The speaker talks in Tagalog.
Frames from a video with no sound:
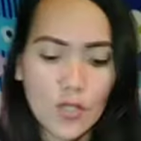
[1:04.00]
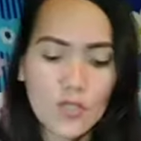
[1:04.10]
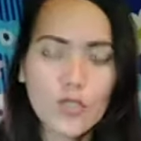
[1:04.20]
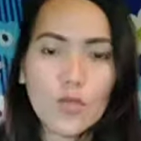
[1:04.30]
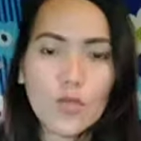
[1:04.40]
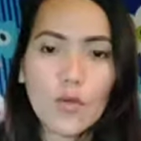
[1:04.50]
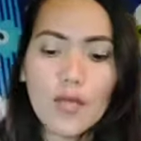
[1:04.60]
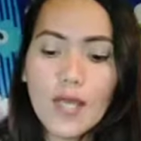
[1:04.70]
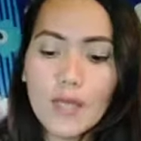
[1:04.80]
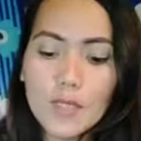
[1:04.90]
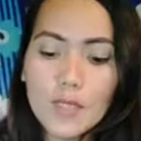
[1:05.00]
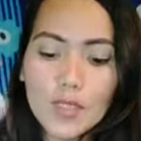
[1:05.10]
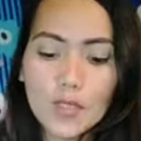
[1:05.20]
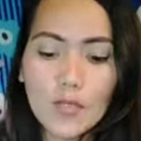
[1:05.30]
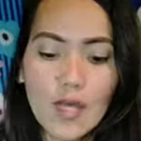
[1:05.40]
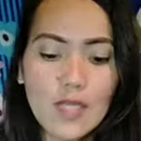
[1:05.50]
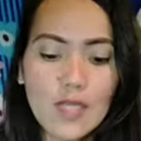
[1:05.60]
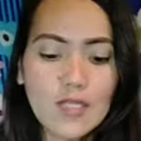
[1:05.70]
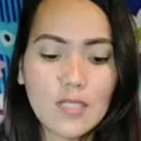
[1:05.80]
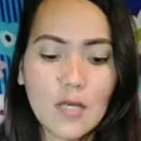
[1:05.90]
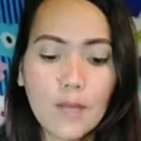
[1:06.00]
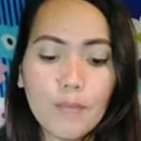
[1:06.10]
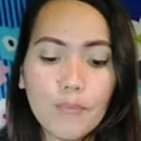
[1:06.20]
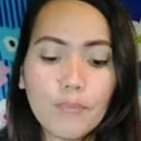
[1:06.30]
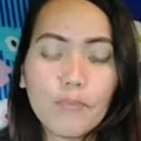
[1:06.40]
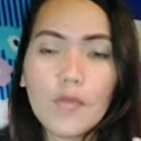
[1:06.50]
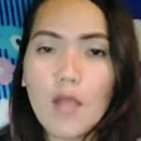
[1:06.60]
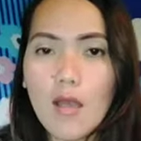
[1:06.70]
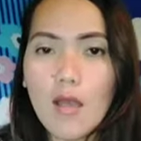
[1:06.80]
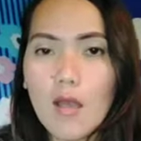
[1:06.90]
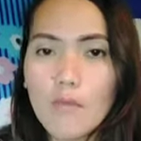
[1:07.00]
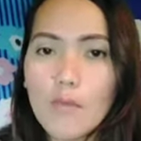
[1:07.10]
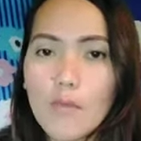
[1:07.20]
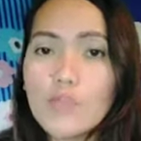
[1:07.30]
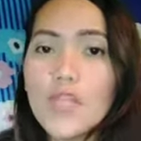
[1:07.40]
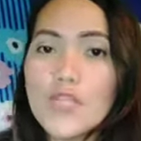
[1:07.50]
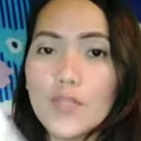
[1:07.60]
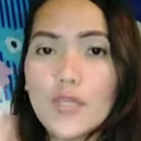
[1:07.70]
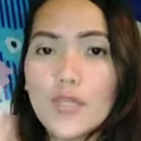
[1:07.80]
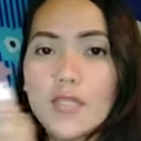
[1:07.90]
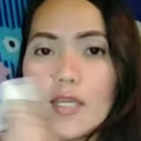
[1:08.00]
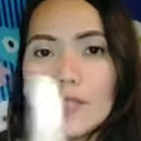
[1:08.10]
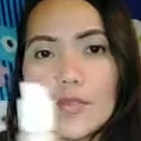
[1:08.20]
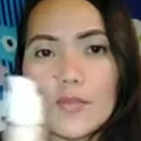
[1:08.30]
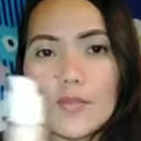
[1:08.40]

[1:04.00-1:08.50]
So, ang gagamitin ko guys na uh, foundation, ito.